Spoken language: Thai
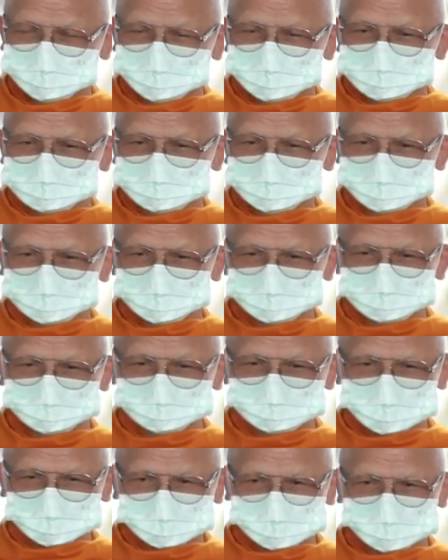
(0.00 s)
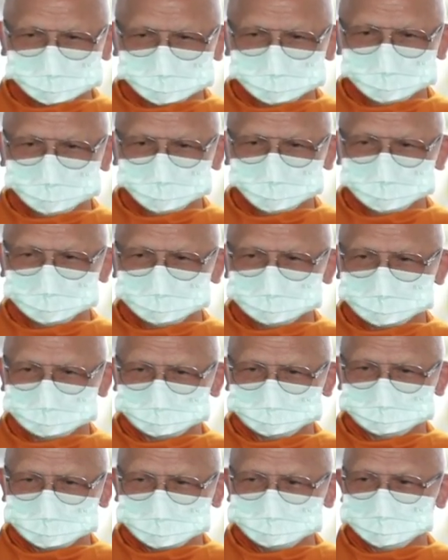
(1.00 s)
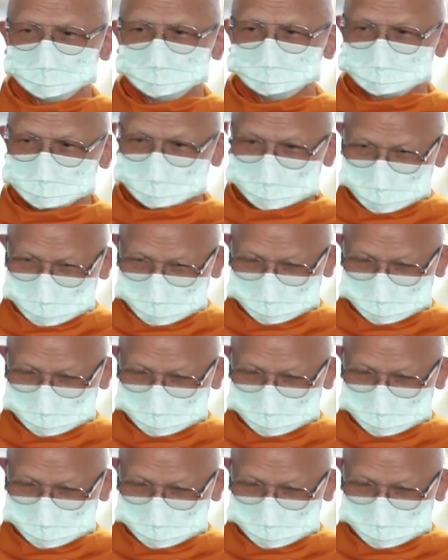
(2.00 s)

สิ่งนั้นทั้งหมดล้วนดับไปเป็นธรรมดา